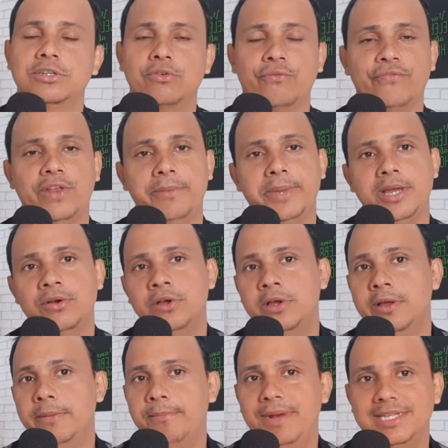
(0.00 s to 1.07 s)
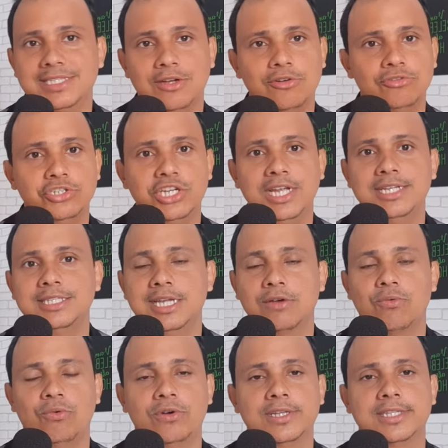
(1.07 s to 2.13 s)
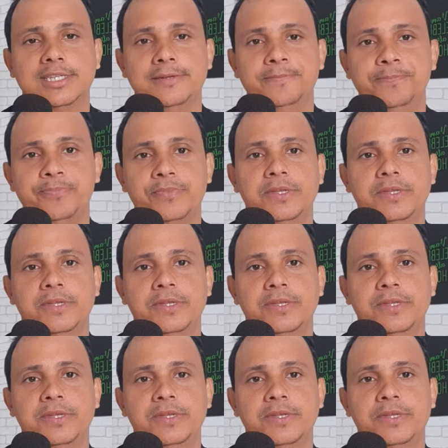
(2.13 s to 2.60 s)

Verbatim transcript: que o Flamengo, mas a audiência conta.